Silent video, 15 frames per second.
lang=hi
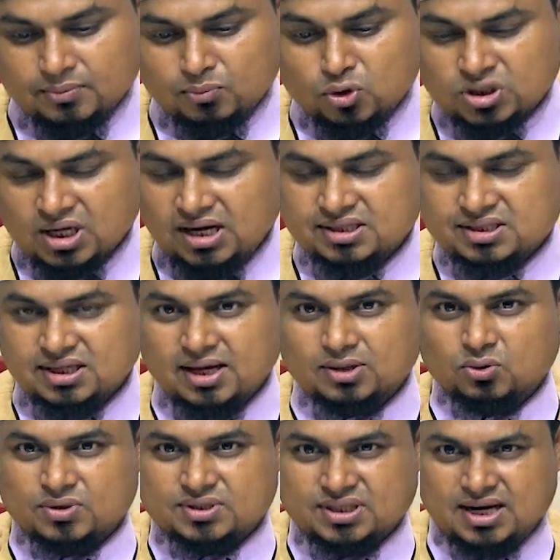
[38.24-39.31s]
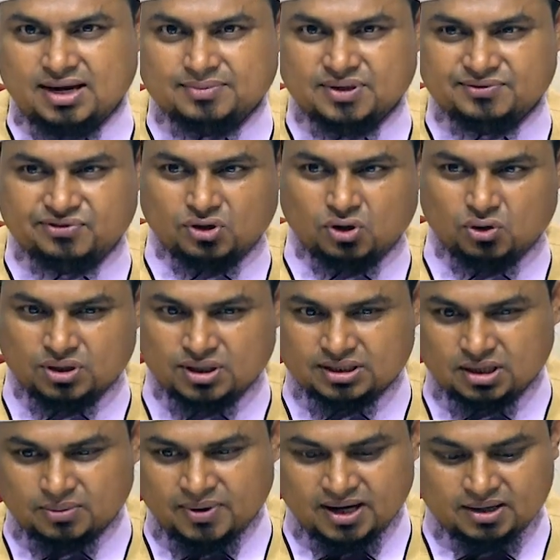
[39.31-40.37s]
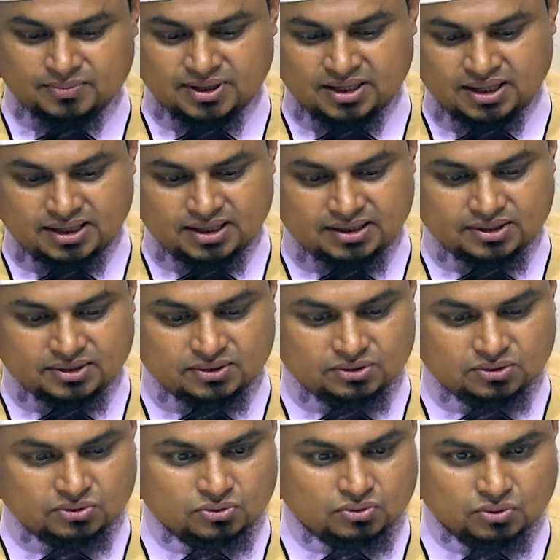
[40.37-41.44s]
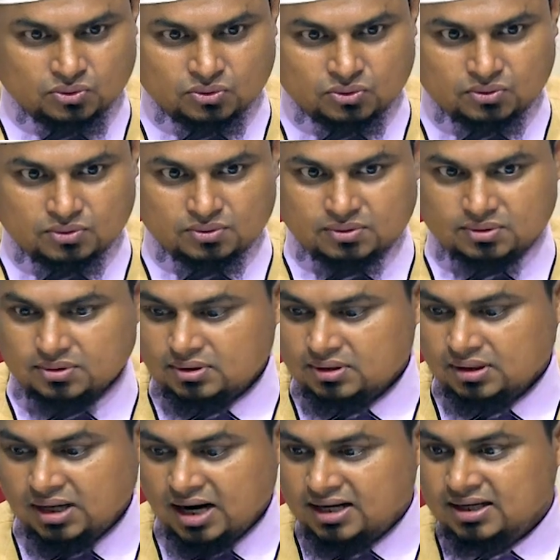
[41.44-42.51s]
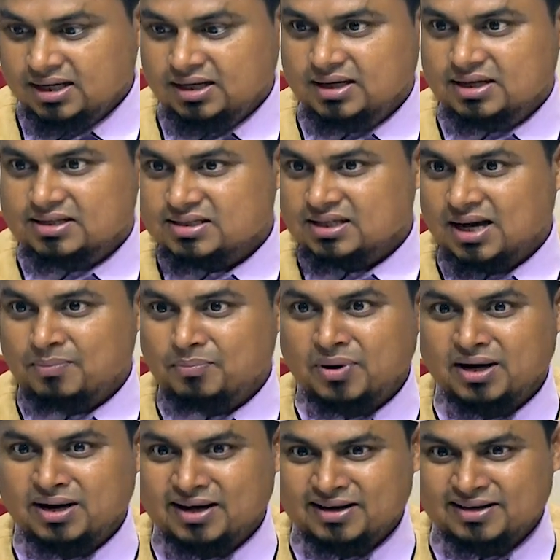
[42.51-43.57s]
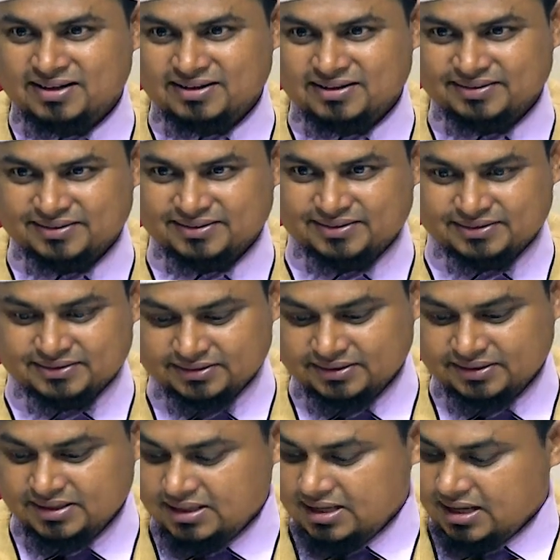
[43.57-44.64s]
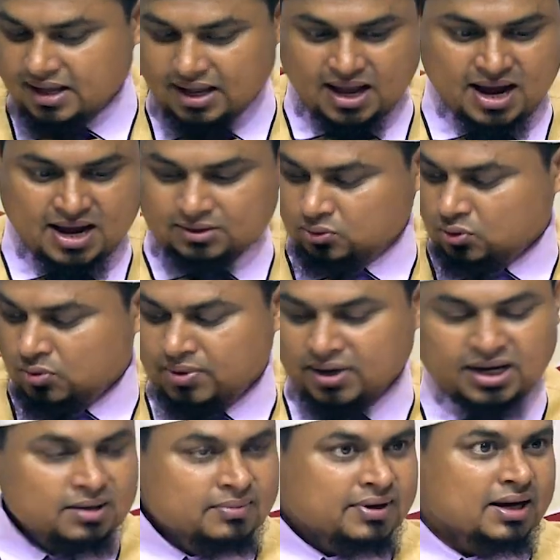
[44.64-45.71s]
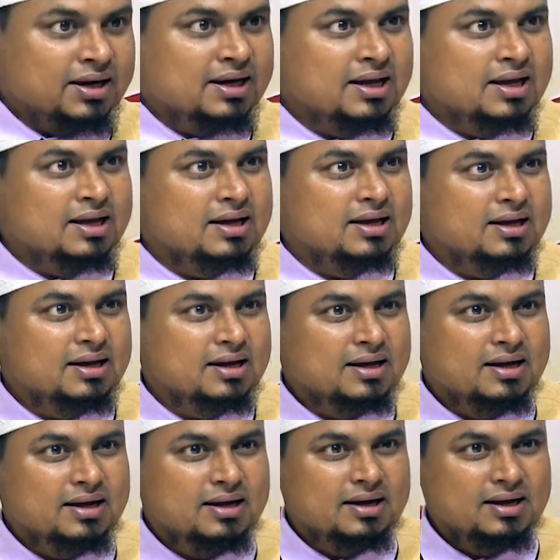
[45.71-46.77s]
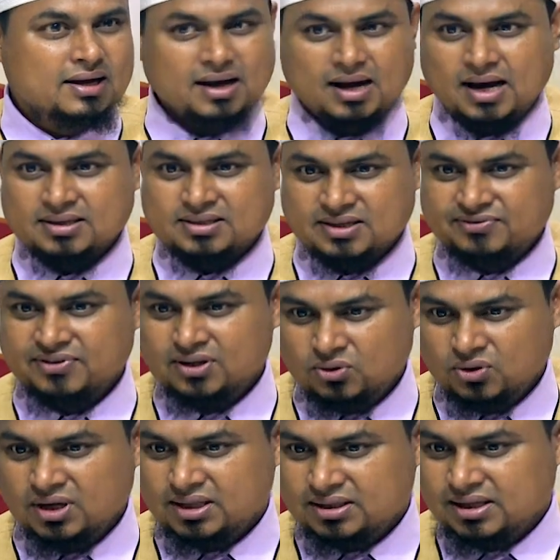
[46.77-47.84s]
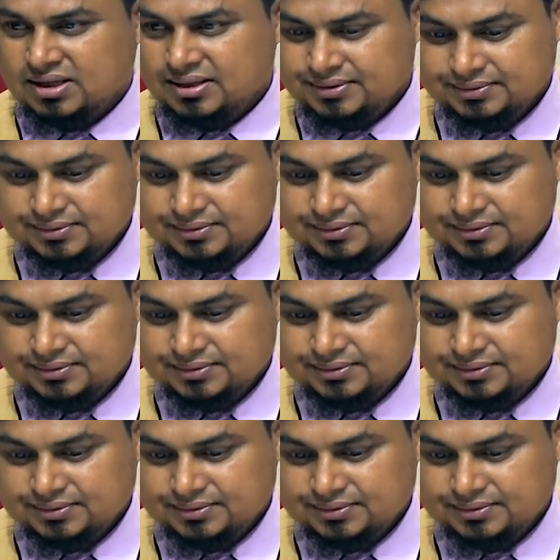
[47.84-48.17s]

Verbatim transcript: मूसा सलातम जब फ़िरौन के दरबार में गए तो लाठी सांप बन गई हाथ को बगल में रखा हाथ सफ़ेद हो जाता